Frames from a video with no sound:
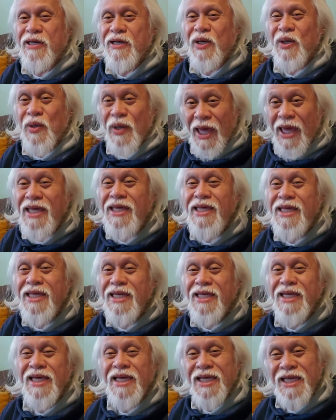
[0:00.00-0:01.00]
Okay?
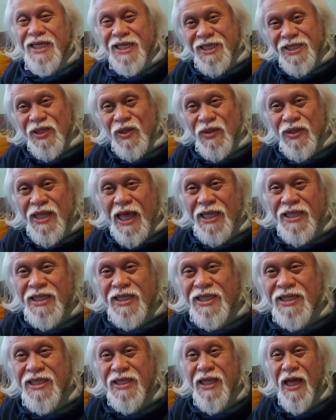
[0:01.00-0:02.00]
So,
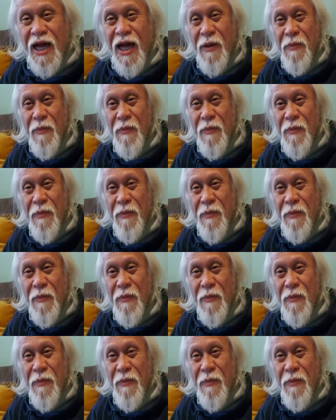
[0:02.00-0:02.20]
that's the